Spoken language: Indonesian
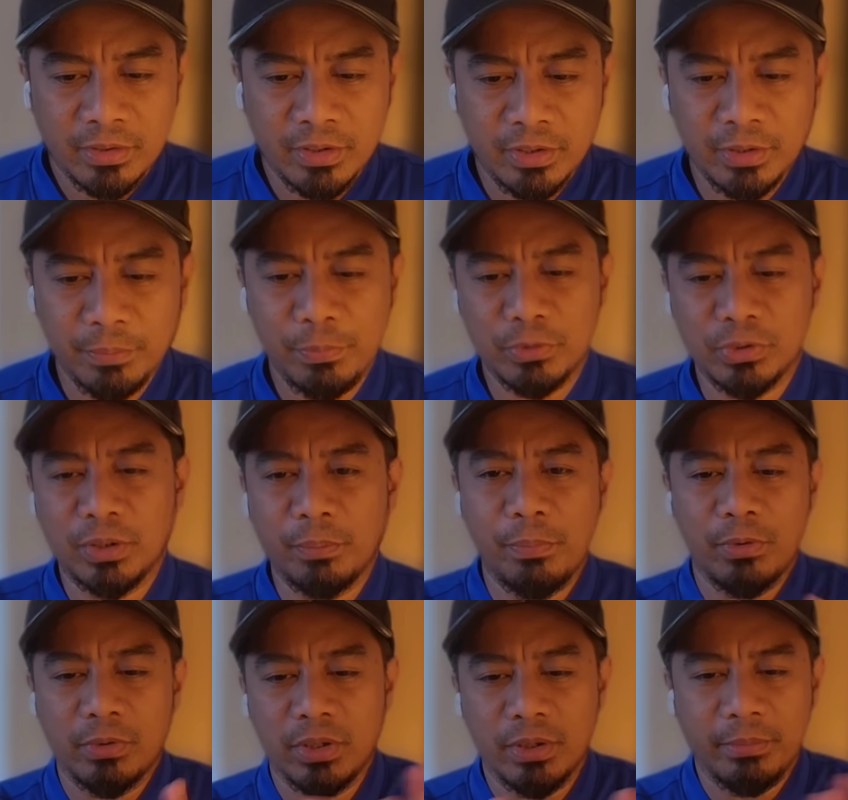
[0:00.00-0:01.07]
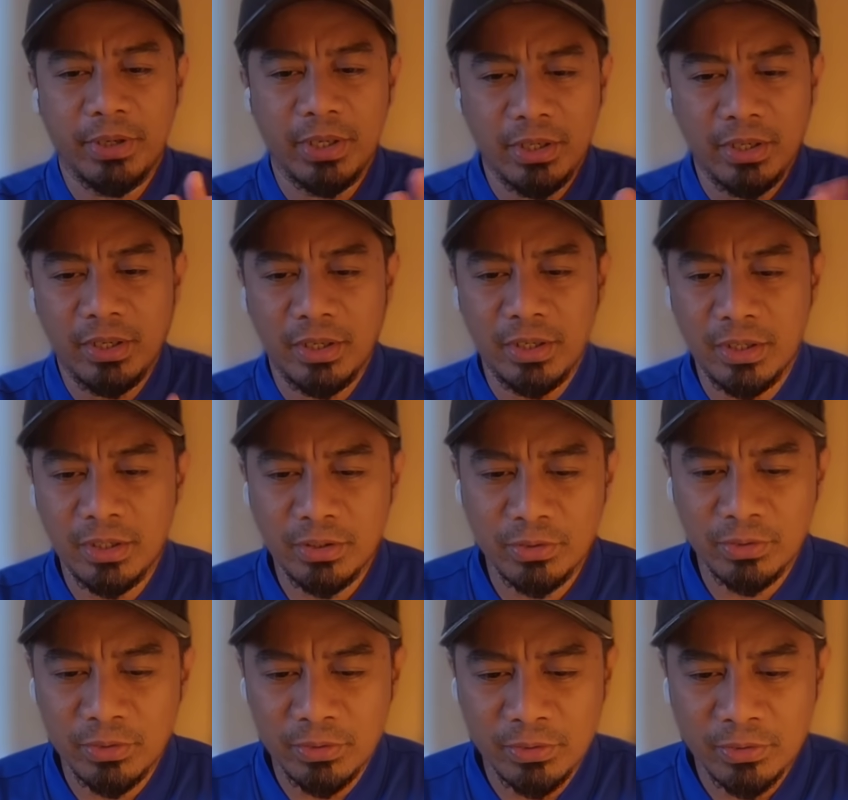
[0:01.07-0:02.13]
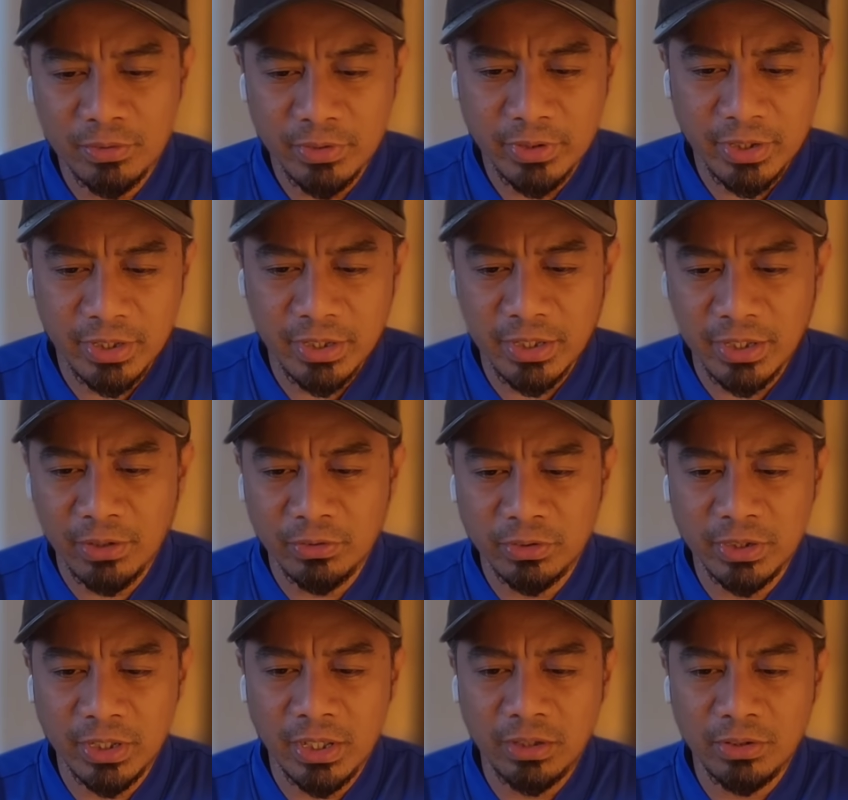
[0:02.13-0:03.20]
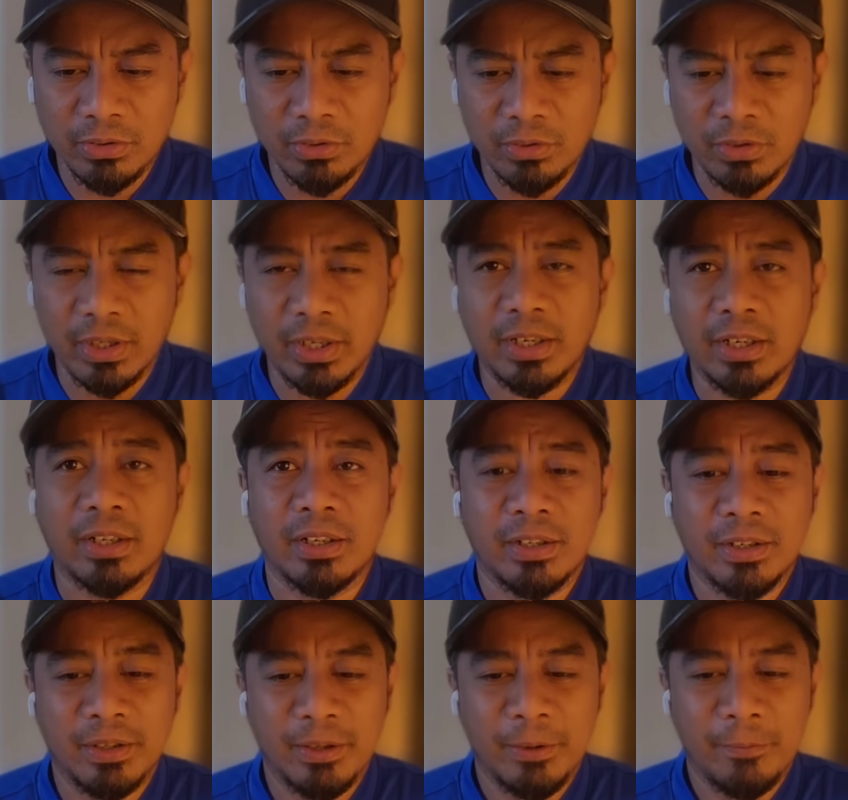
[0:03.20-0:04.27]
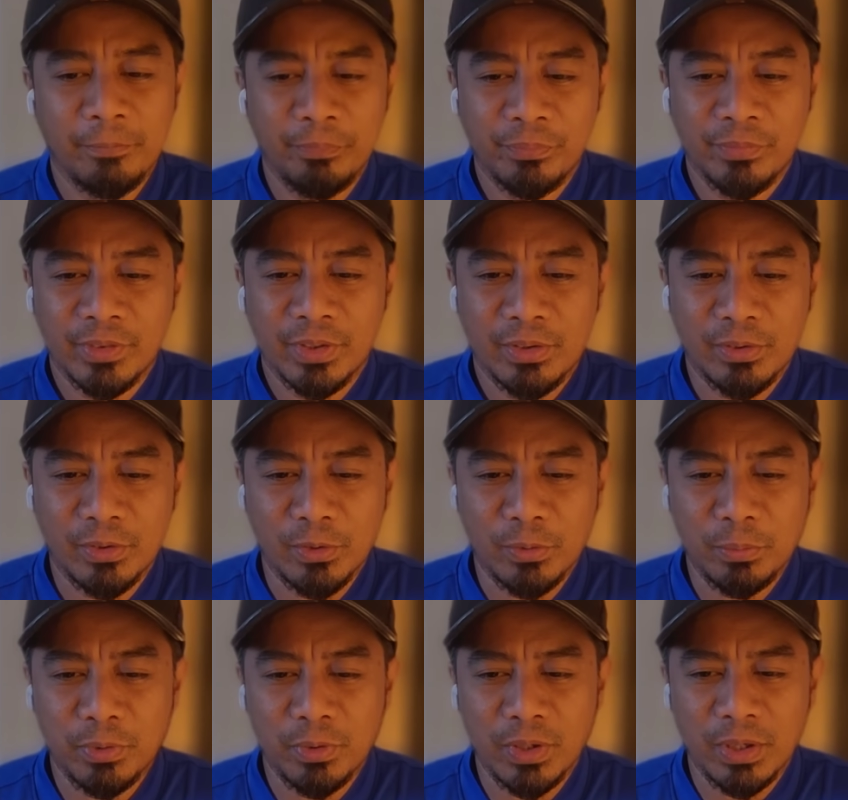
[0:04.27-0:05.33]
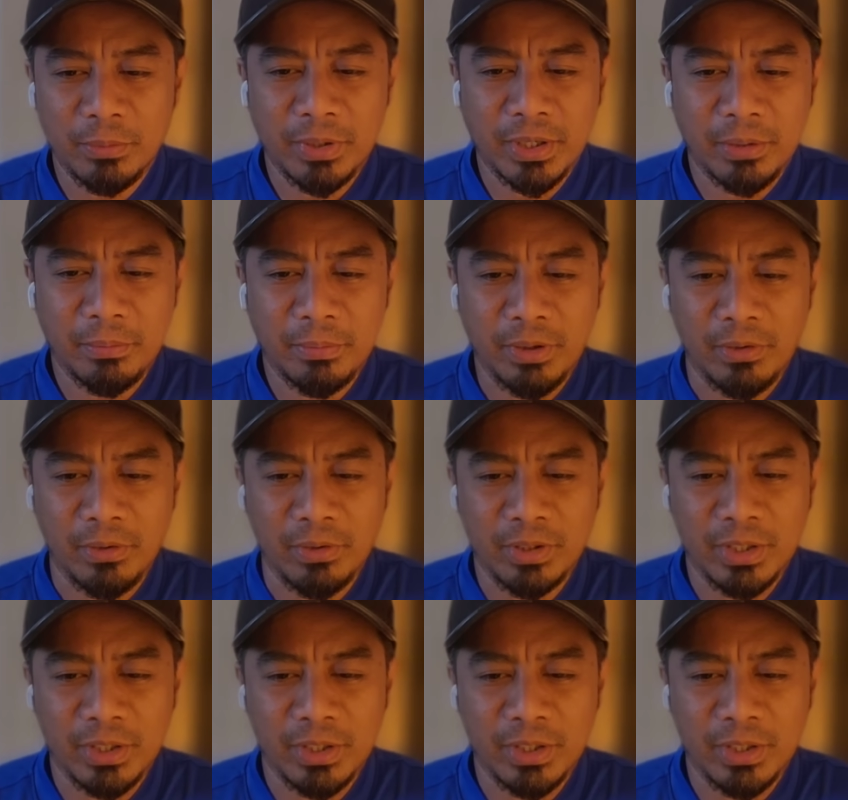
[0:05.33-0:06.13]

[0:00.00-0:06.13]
Ditepuk-tepuknya begini tuh dinding hotel tuh, eh Robo lama-lama oh